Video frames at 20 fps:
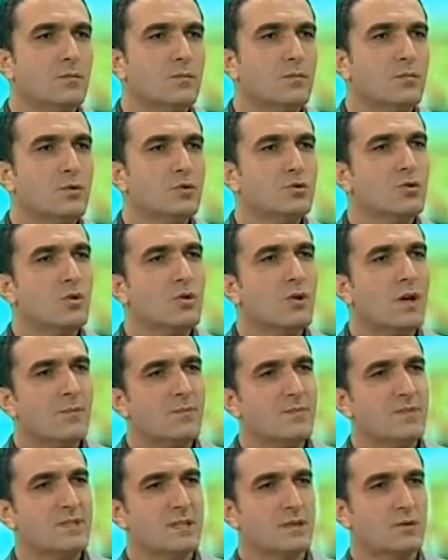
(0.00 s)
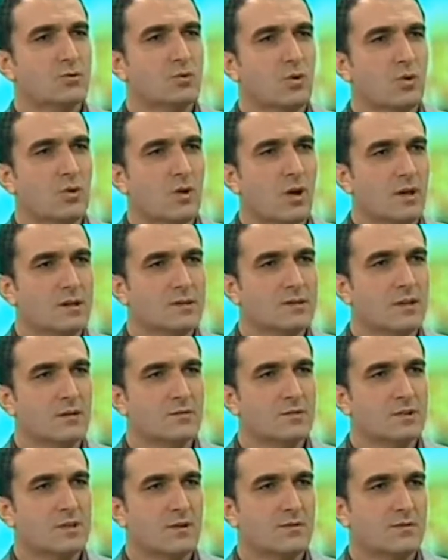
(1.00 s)
Bu soru hep bize soruluyor
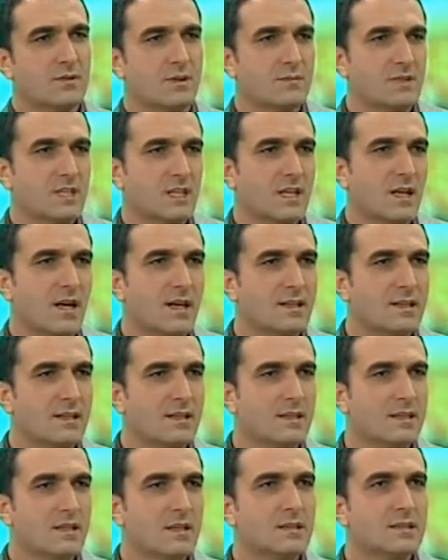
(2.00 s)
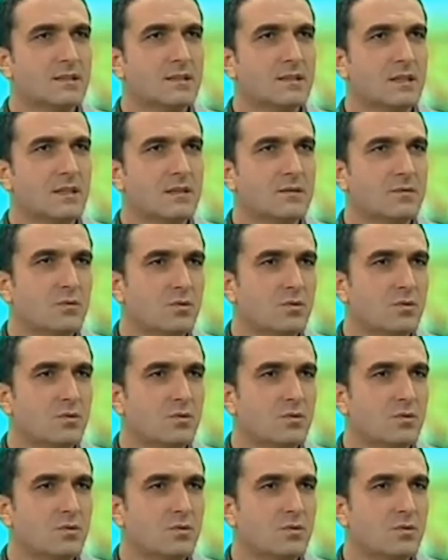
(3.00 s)
hastalarımız tarafından. Bize geldiğinde işte hı hı.